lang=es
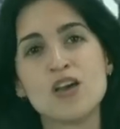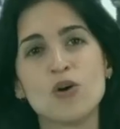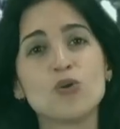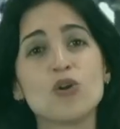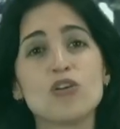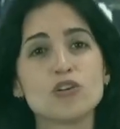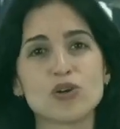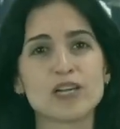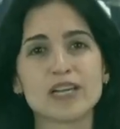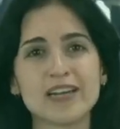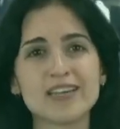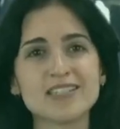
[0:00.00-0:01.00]
Uno de los
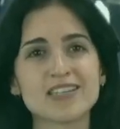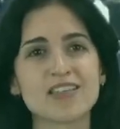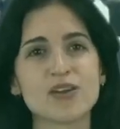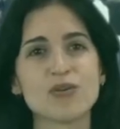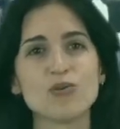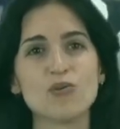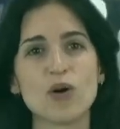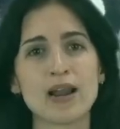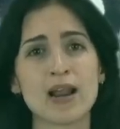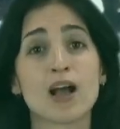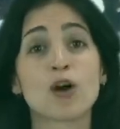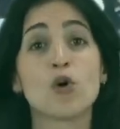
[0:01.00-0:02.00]
orígenes que dieron lugar
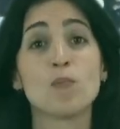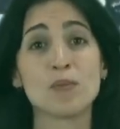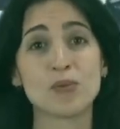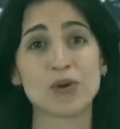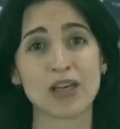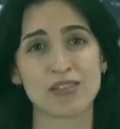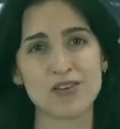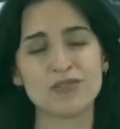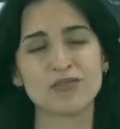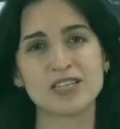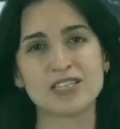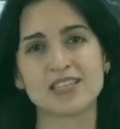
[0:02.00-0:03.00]
a la
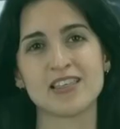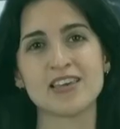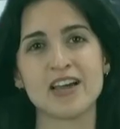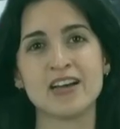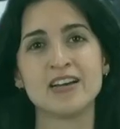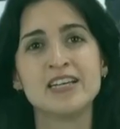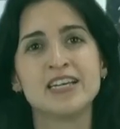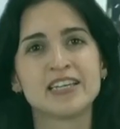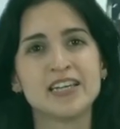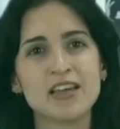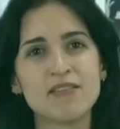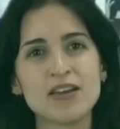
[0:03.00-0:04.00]
conmemoración de este día
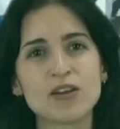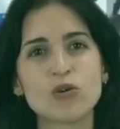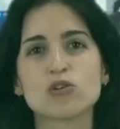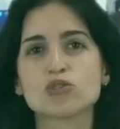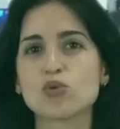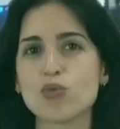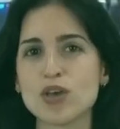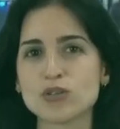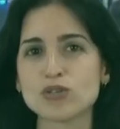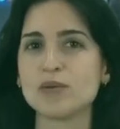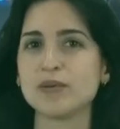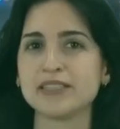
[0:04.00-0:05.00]
tiene que ver con los
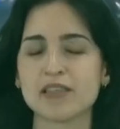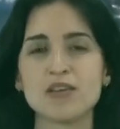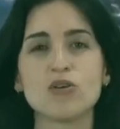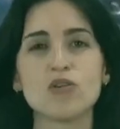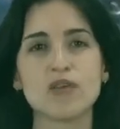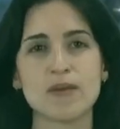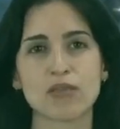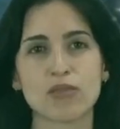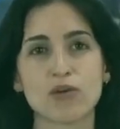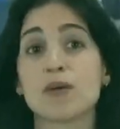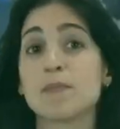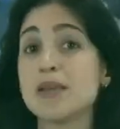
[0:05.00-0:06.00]
sucesos del 25 de
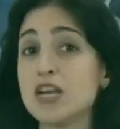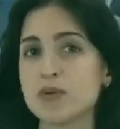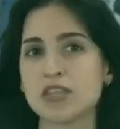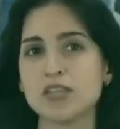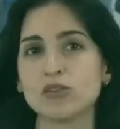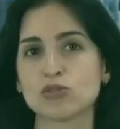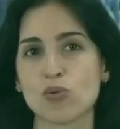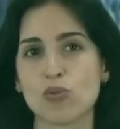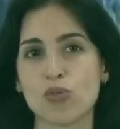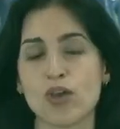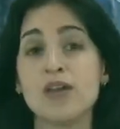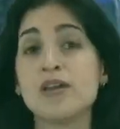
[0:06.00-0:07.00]
marzo de
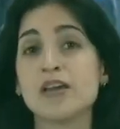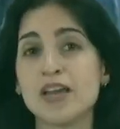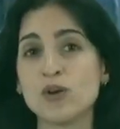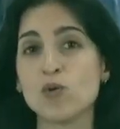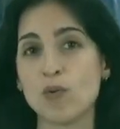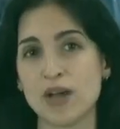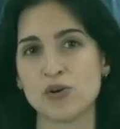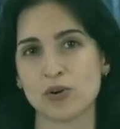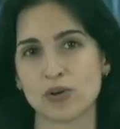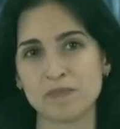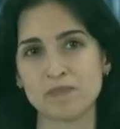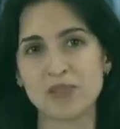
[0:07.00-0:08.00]
1911 en Nueva York.